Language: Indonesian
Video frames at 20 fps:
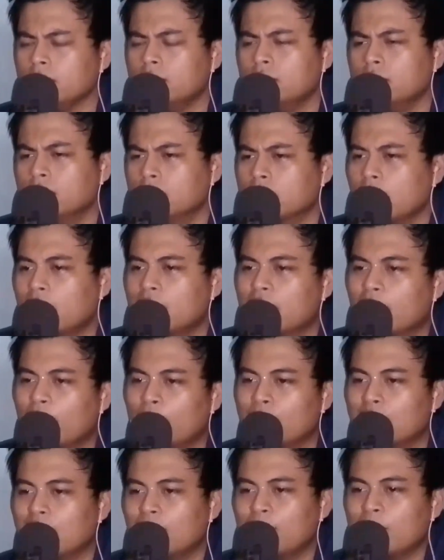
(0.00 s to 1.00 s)
Hmm,
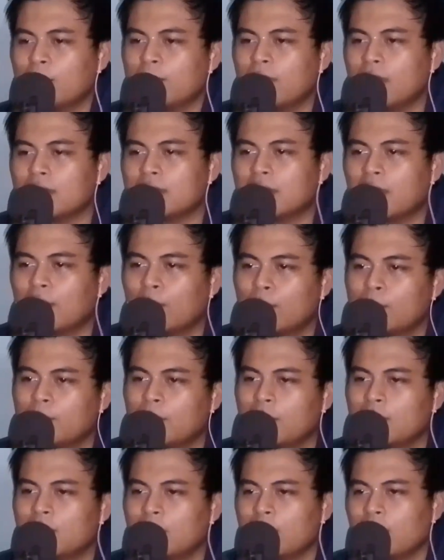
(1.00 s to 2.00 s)
Android 18 Dragon
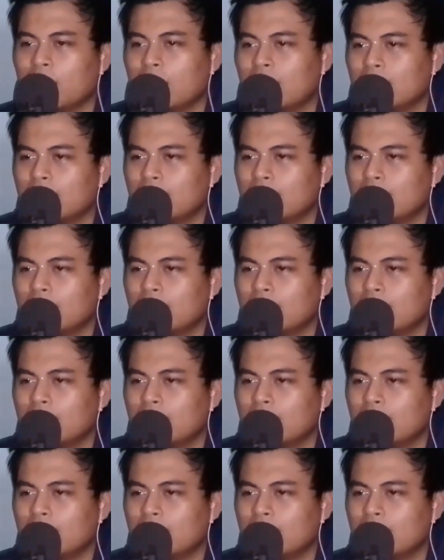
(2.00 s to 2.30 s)
Ball Jai.